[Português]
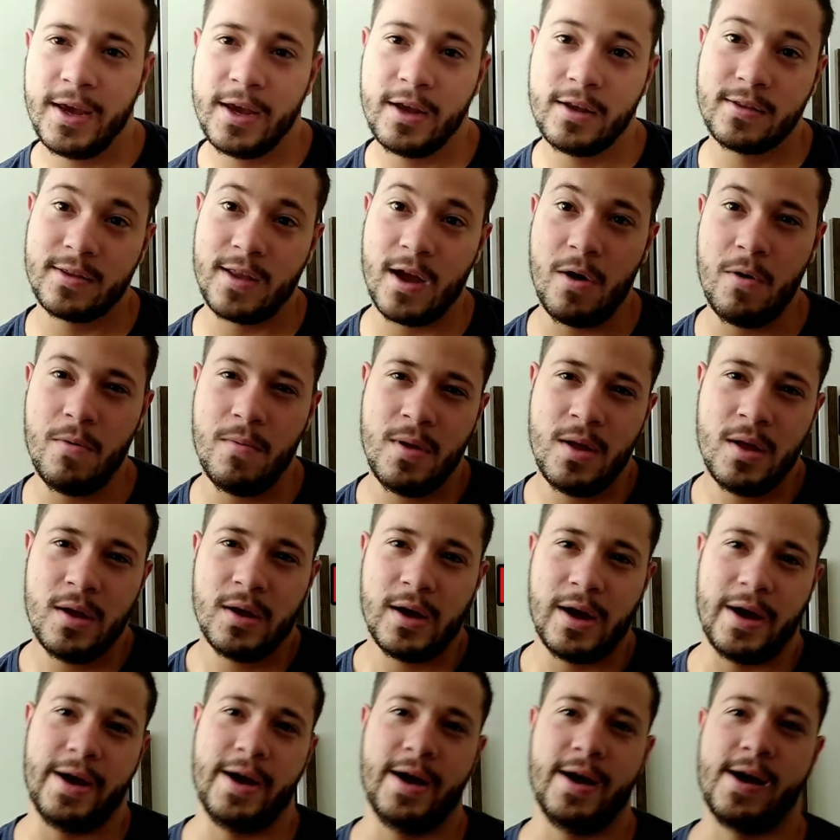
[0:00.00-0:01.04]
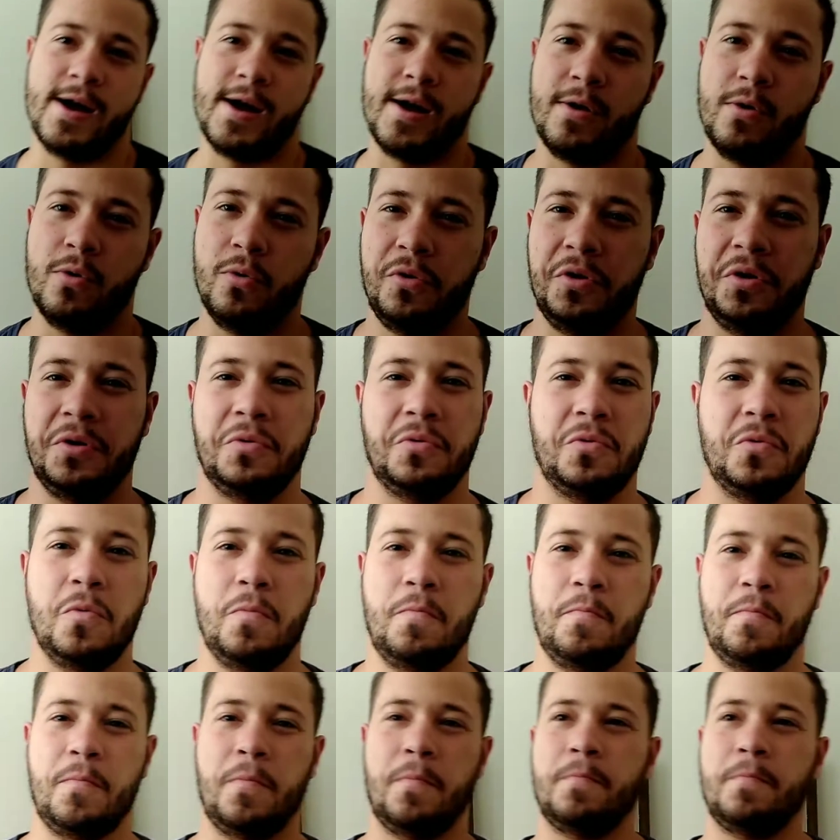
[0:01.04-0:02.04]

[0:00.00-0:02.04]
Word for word: Então, a, o, o,